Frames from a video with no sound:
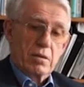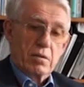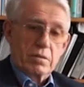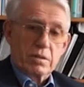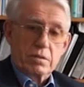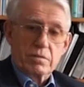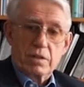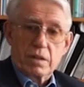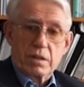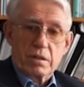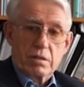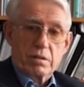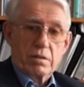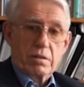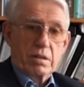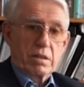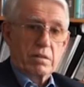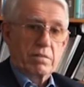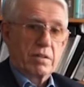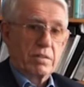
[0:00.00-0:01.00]
Und es werden auch
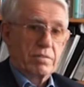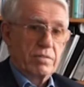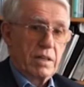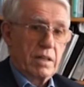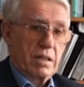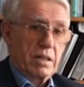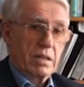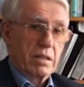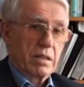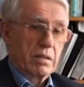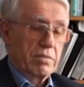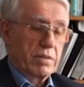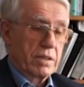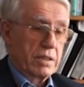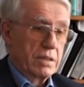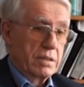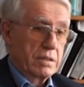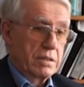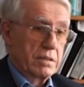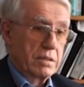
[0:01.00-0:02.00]
neue Verfahren
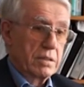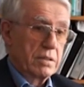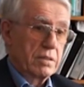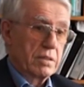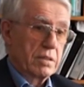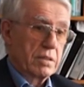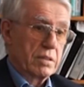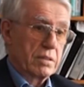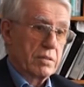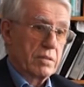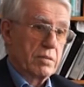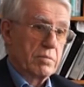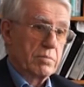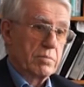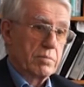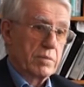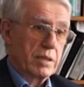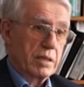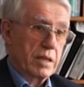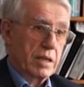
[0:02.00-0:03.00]
entwickelt, äh,
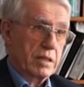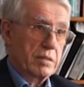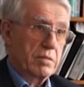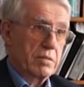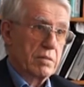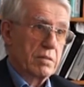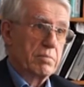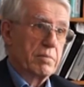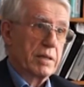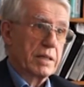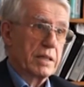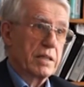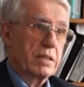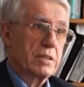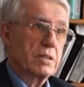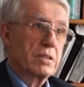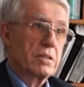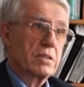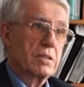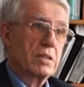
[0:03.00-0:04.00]
um
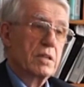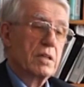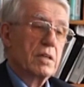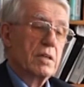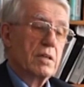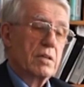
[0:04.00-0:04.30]
elektromagnetisch,